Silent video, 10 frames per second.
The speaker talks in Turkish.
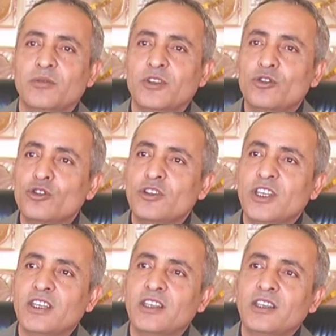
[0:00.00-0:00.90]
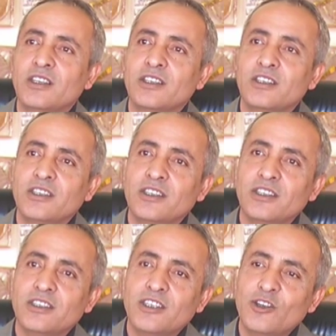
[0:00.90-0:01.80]
gibi ürünleri
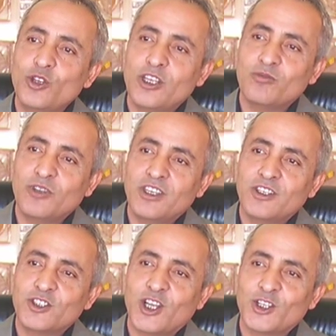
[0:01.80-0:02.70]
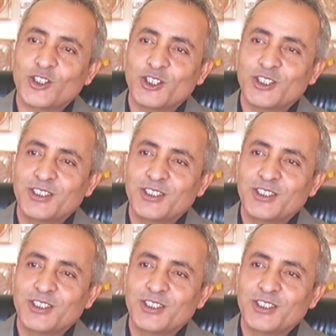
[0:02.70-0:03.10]
de üretmeye çalıştık.